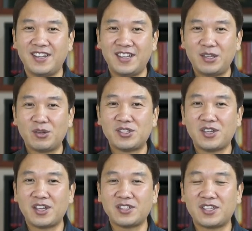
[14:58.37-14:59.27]
예, 오늘
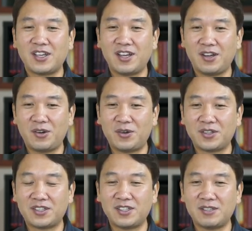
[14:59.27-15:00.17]
제가, 제가
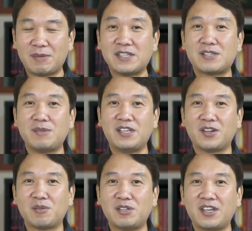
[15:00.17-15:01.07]
오늘 들은 말씀이
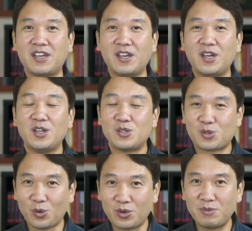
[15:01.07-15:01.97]
여러분에게
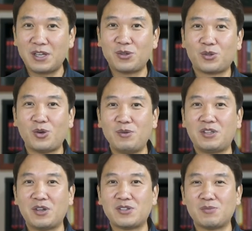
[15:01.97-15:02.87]
조금이라도 도움이
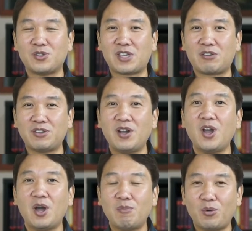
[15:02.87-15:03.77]
되었으면 좋겠고요.
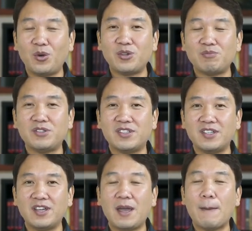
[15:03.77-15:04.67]
모든
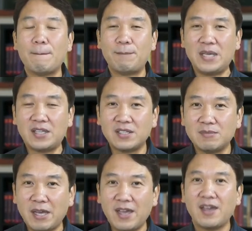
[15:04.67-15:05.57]
분들이
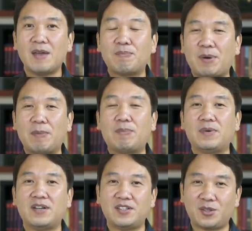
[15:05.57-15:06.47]
믿음의
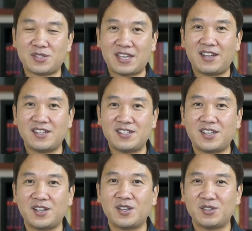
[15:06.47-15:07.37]
법으로
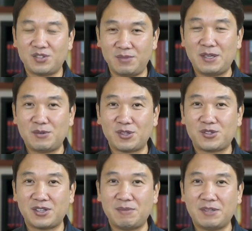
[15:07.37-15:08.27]
살아가시기를 주님의 이름으로
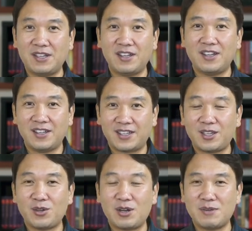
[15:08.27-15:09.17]
축원합니다.
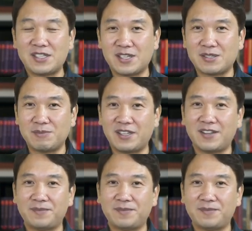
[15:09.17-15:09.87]
기도하고 마치겠습니다.